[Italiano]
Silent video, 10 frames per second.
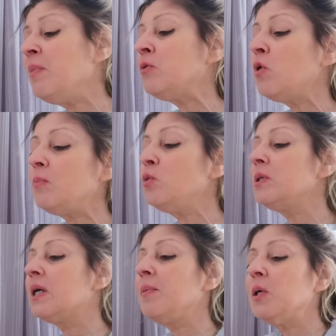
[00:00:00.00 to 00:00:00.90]
metto la
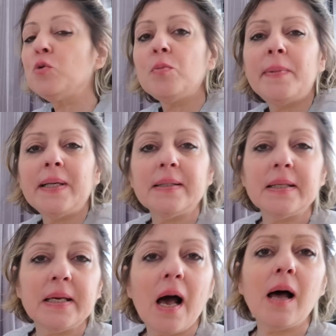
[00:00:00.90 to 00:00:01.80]
musica ma YouTube me la
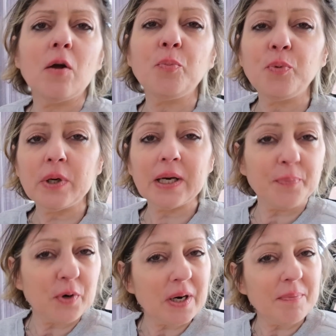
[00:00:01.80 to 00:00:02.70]
segnala oppure che
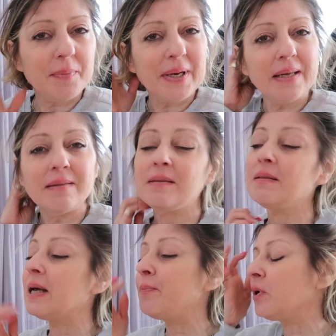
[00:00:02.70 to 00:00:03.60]
programma metto?
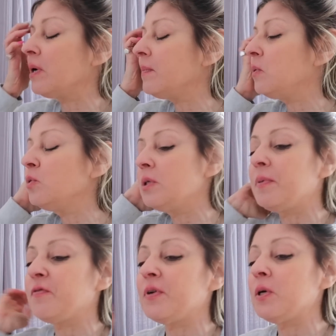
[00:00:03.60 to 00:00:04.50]
Che programma usi
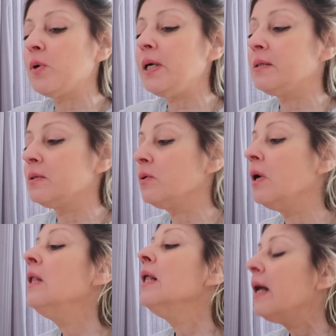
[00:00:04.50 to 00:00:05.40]
per fare
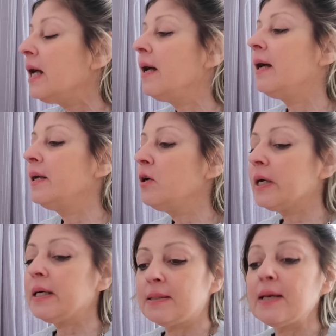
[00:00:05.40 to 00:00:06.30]
questo? Eh, io
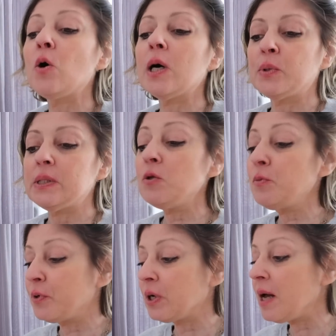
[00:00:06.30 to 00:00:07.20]
ragazze ho acquistato
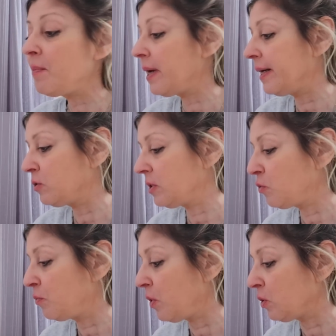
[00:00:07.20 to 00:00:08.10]
il programma, è
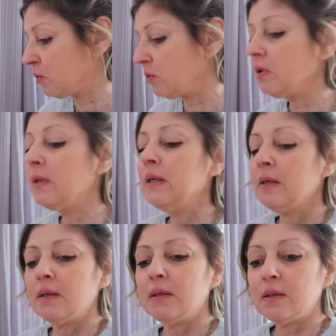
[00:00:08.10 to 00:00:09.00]
costato un botto,
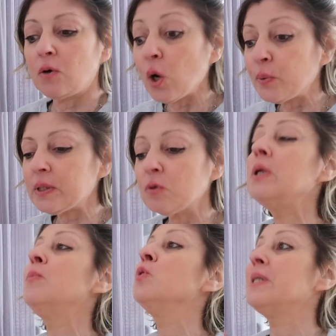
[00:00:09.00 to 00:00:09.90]
eh, ho acquistato
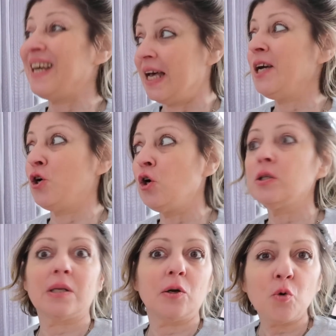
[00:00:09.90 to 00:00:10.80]
le musiche e
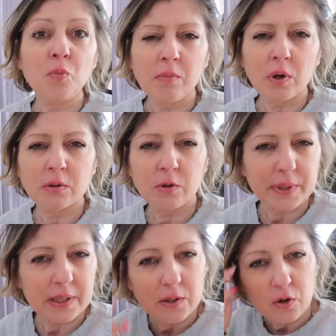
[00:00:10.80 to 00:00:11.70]
costano un botto
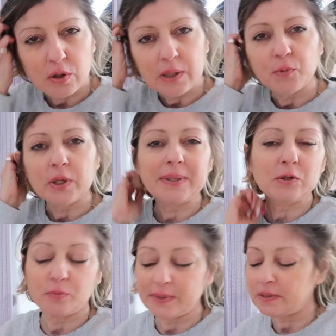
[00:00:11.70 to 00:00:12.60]
perché io ho
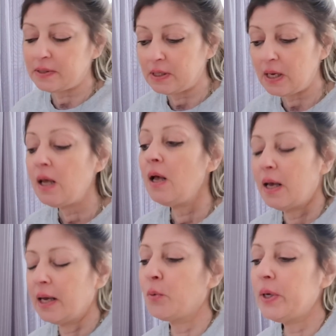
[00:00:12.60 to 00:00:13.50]
l'abbonamento mensile
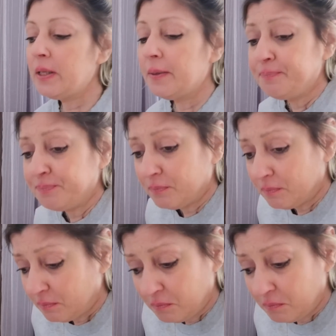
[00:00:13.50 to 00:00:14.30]
e quindi